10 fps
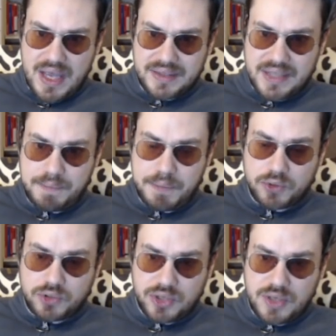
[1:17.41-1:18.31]
dal
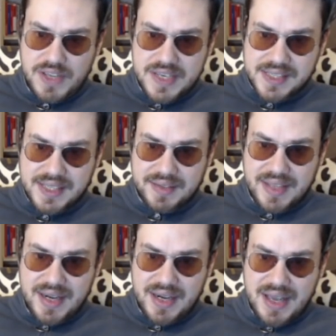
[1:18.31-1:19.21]
punto di vista
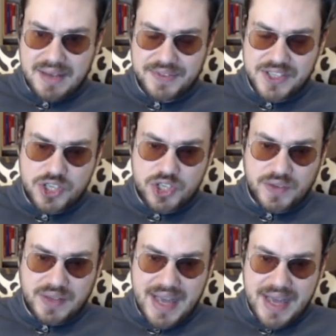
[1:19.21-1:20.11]
della
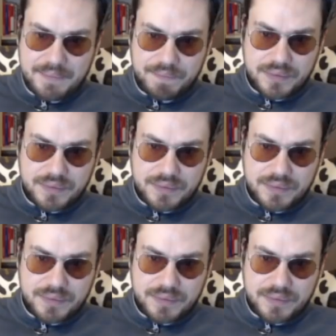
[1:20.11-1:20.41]
fisicità,